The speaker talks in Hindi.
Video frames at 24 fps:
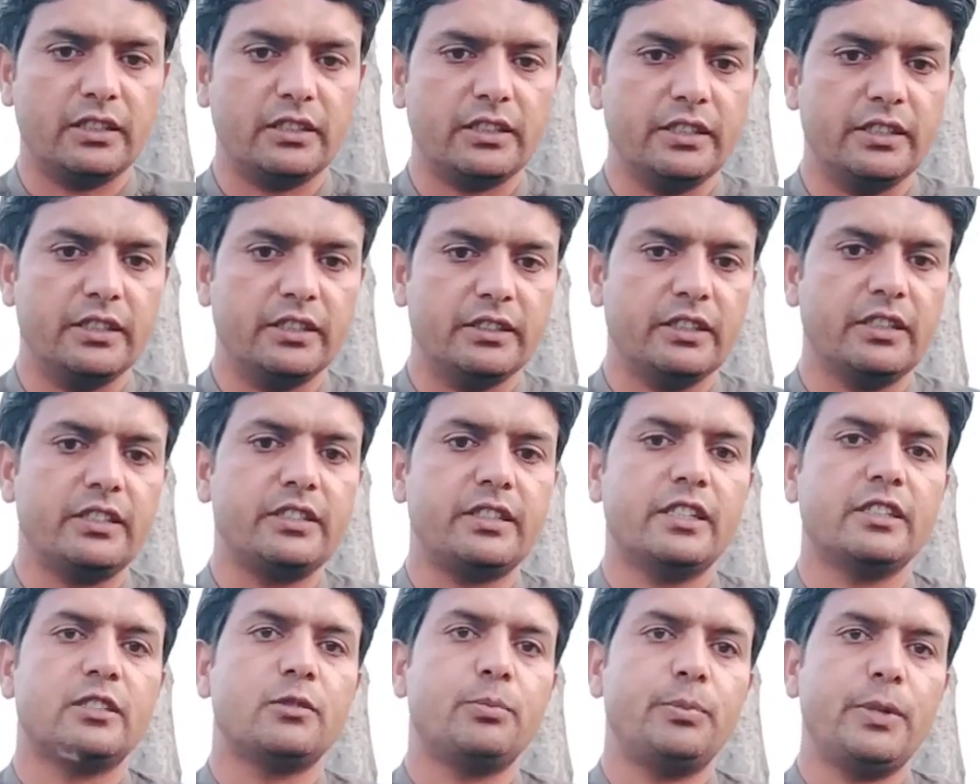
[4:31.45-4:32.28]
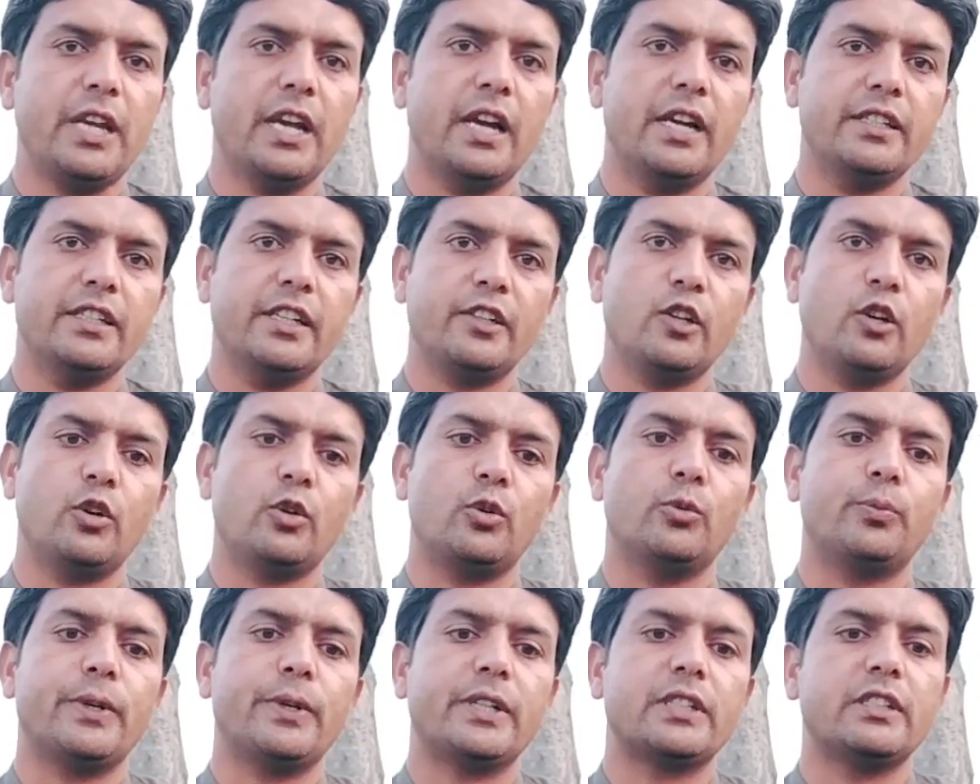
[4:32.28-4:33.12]
की रेजिस्टेंस भी आ जाएगी
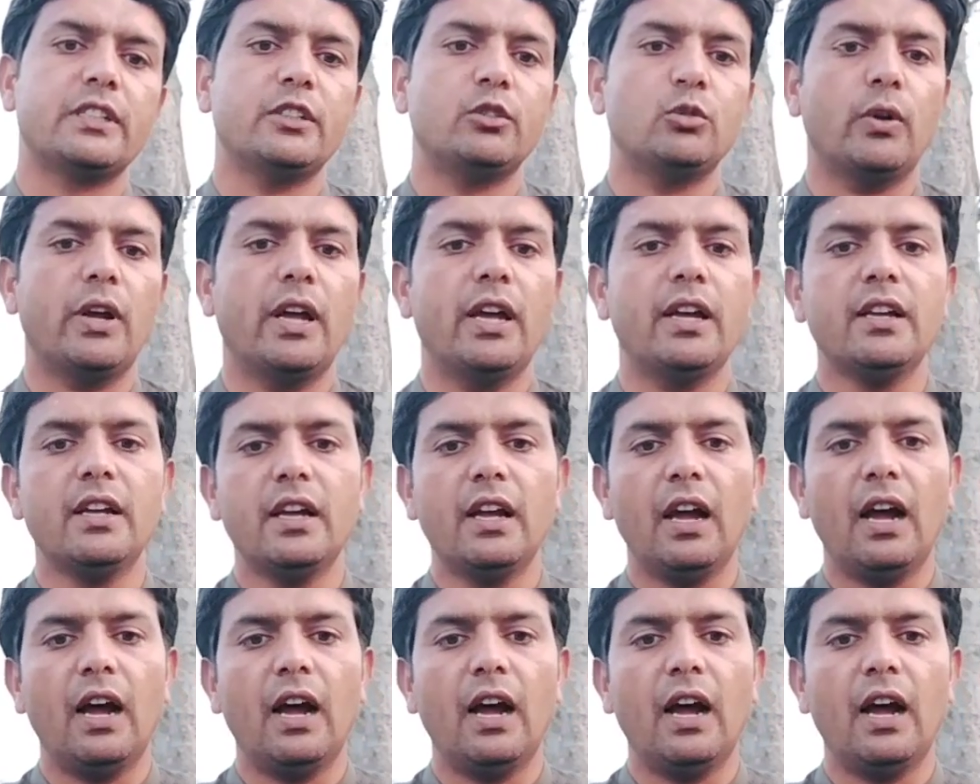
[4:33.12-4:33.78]
और ऊपर से जो है